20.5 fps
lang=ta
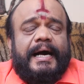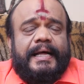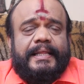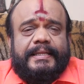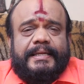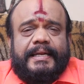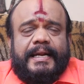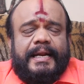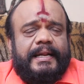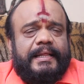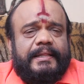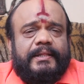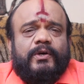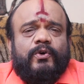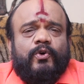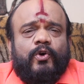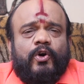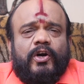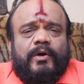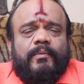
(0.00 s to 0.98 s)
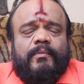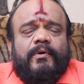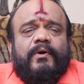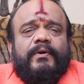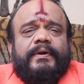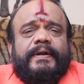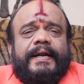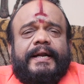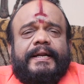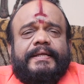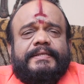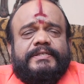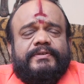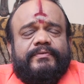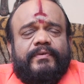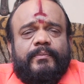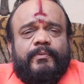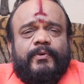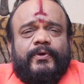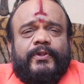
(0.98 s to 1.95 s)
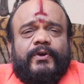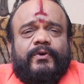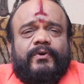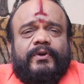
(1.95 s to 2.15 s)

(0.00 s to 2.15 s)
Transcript: அதனால் அந்த குங்குமம் கொட்டிடுச்சு விபூதி